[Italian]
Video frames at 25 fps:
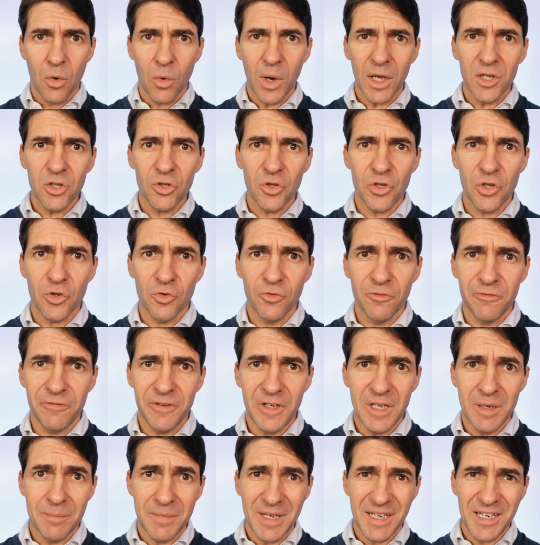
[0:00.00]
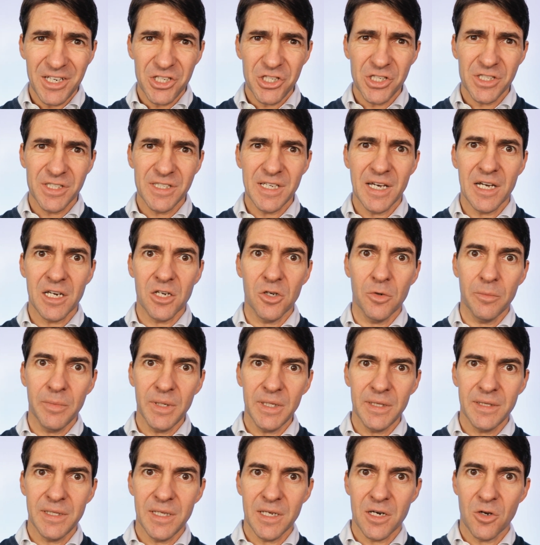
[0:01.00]
Quando in un film è necessario
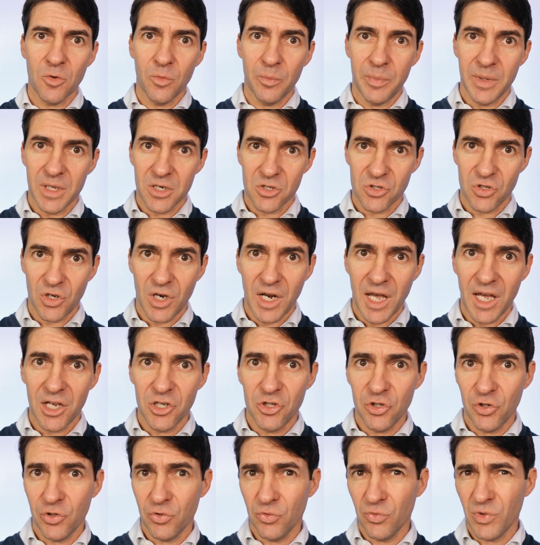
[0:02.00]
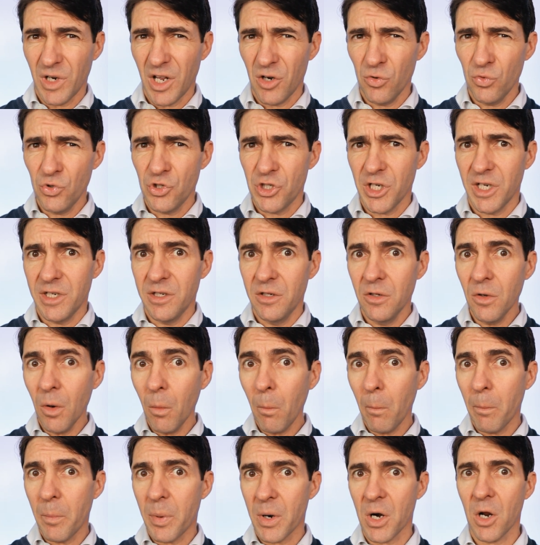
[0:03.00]
mettere un personaggio in una luce
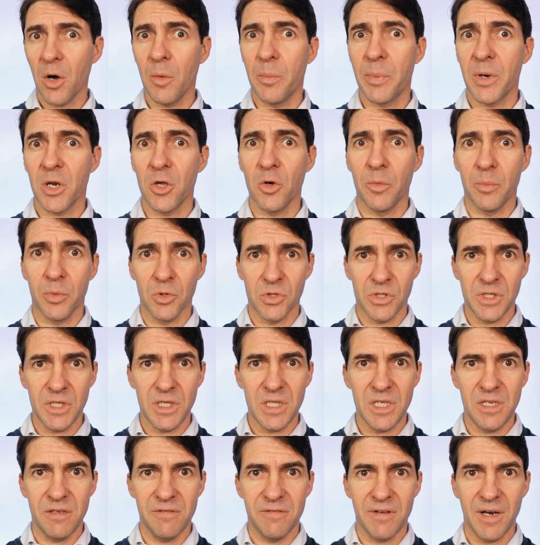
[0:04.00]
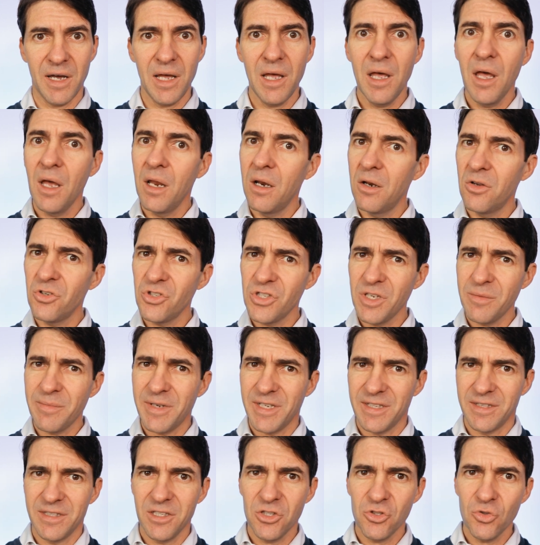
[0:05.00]
non proprio positiva, lo si
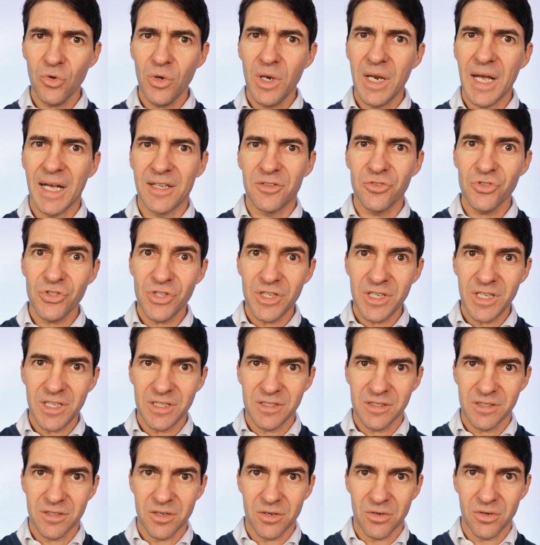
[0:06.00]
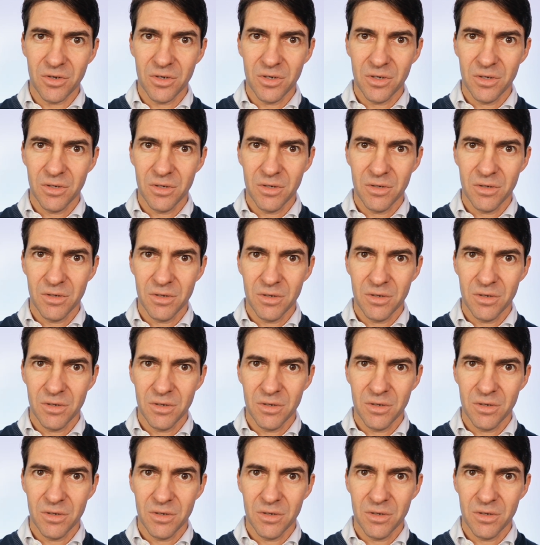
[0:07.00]
mette sul lato sinistro.